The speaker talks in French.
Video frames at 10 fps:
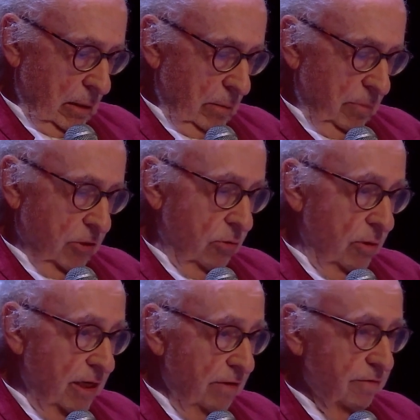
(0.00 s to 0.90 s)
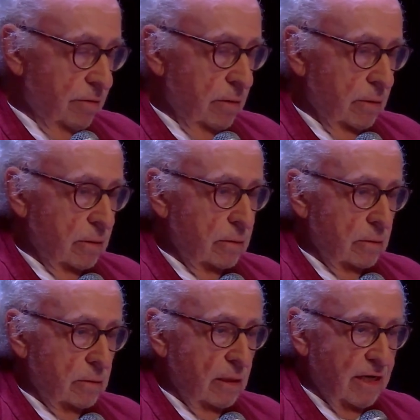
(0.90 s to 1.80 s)
Parce que le livre
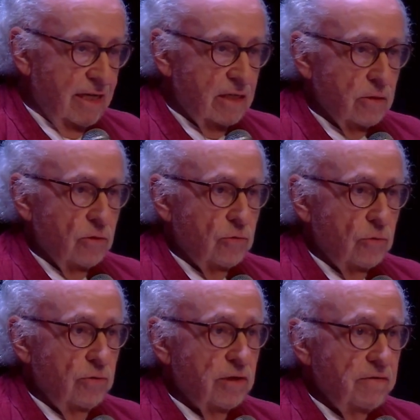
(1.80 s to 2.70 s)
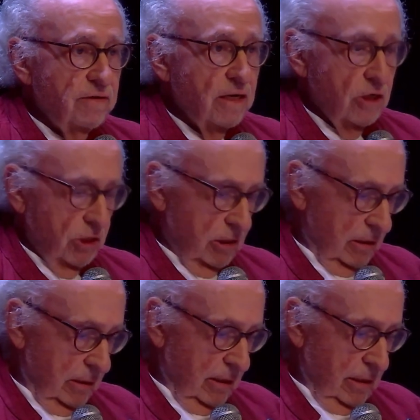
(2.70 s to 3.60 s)
reste sur le rivage,
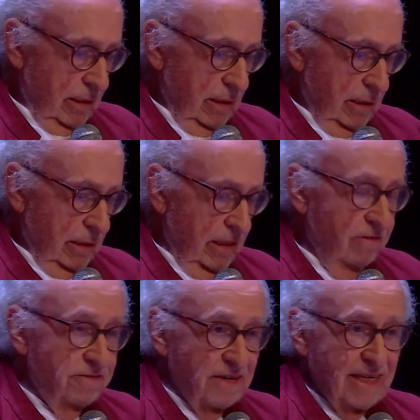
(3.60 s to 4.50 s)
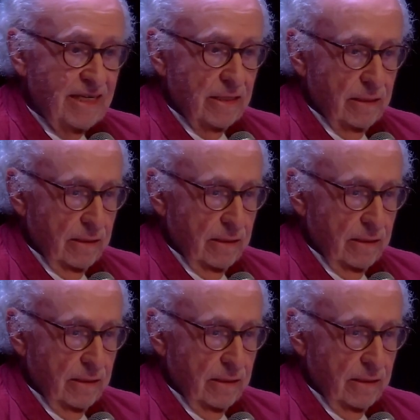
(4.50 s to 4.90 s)
il veille.